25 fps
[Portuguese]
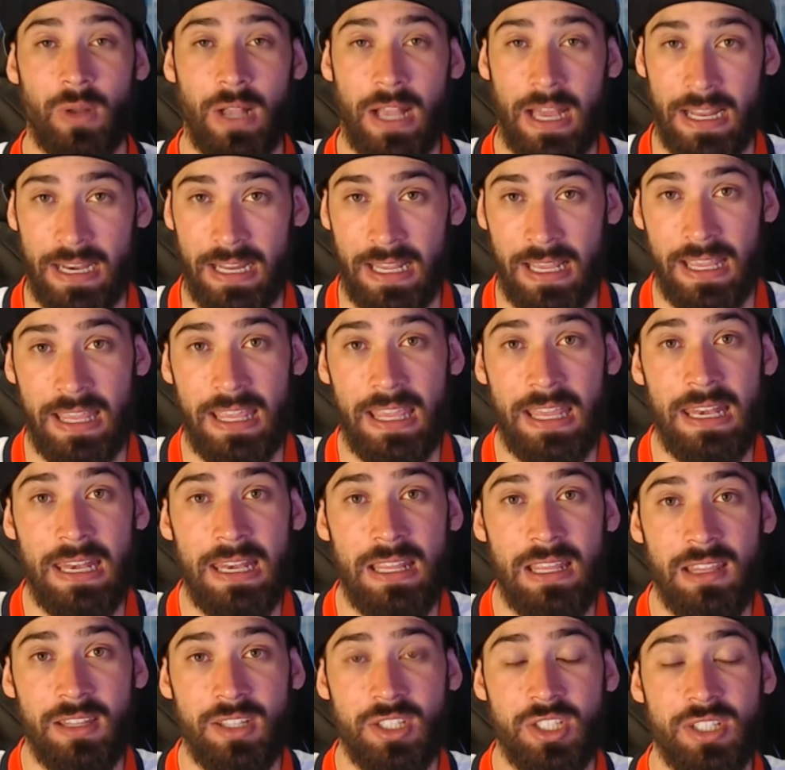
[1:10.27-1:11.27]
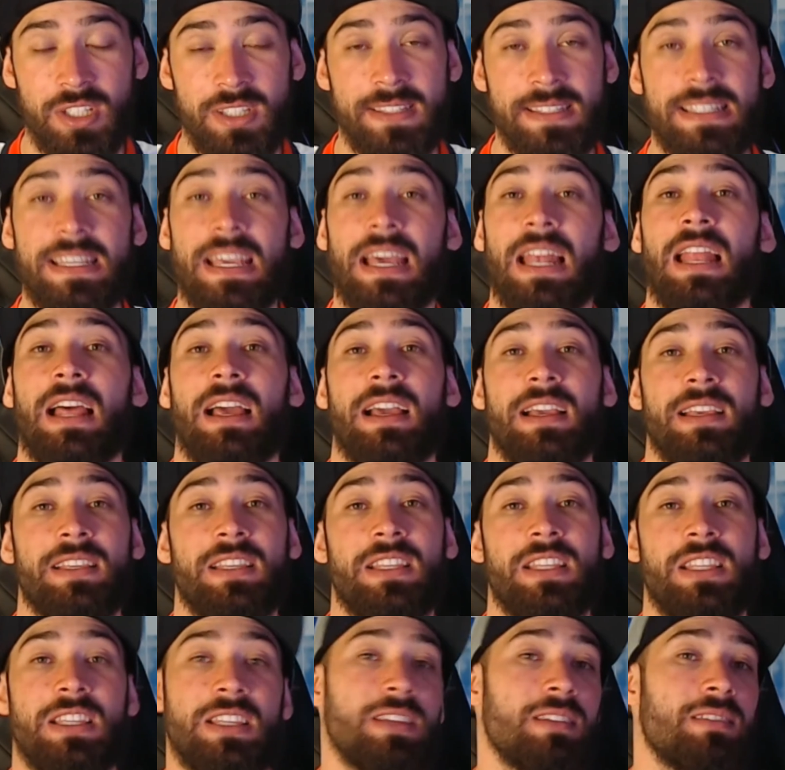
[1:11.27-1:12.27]
cara, ele dizia lá
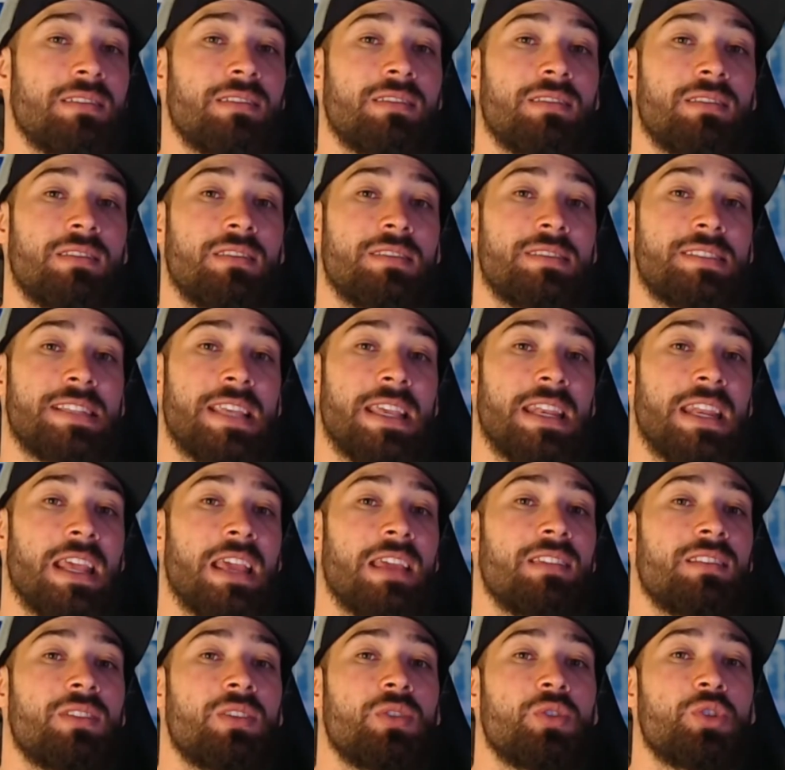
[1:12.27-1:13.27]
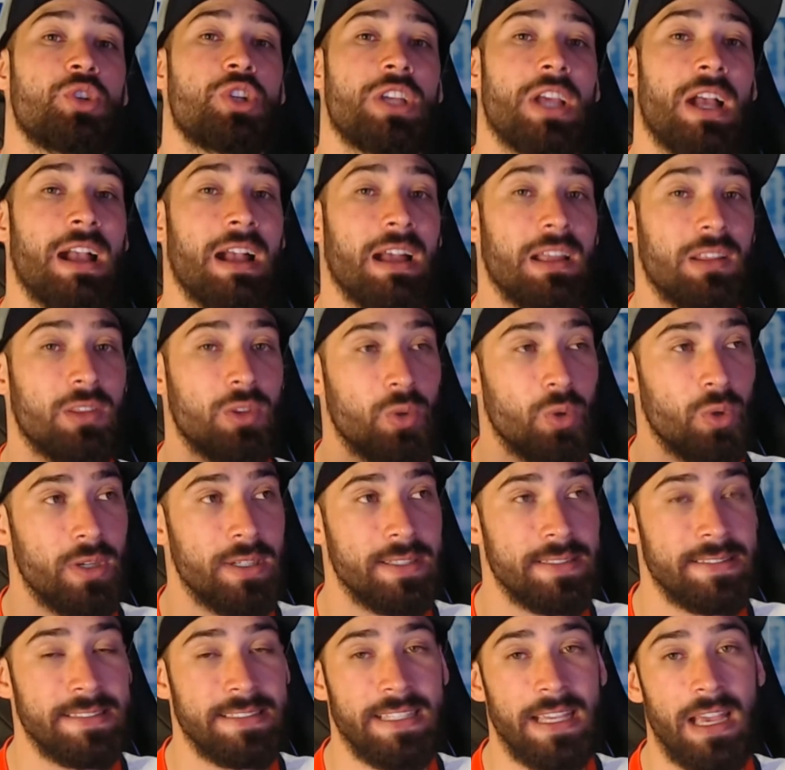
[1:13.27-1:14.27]
que seria entre o dia
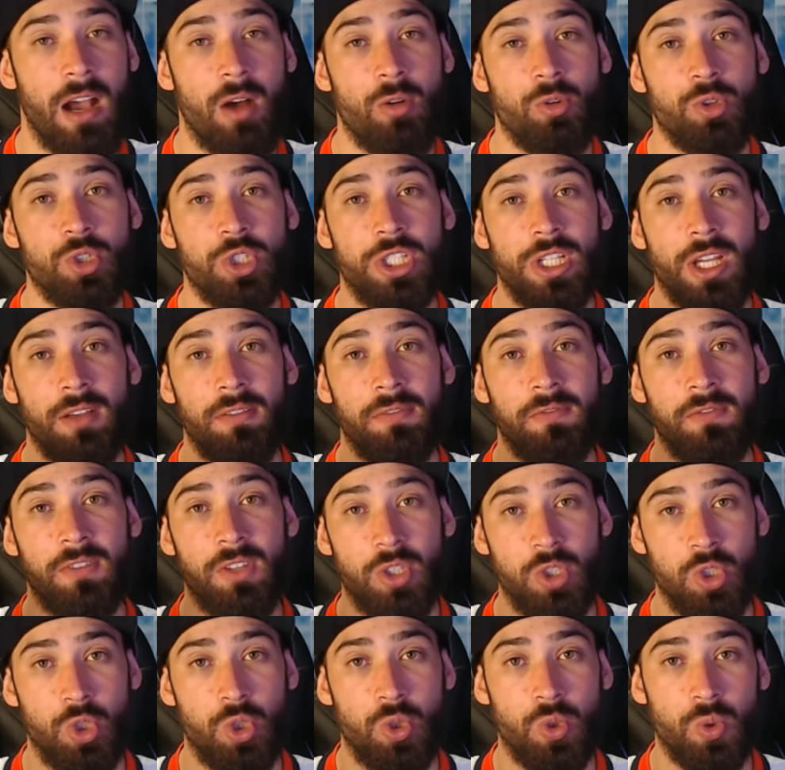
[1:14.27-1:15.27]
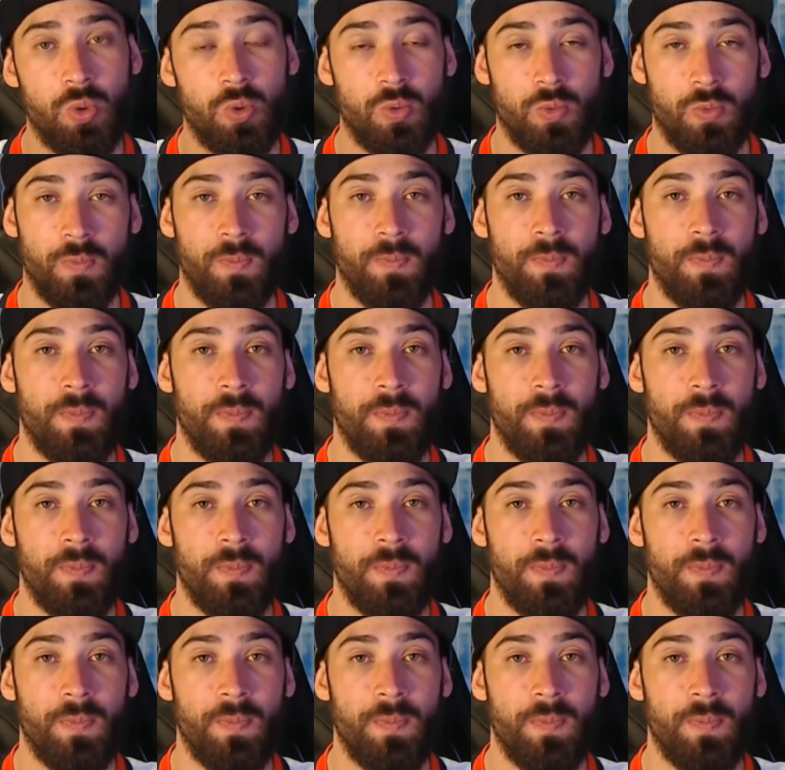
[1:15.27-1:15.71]
14 ao dia 21.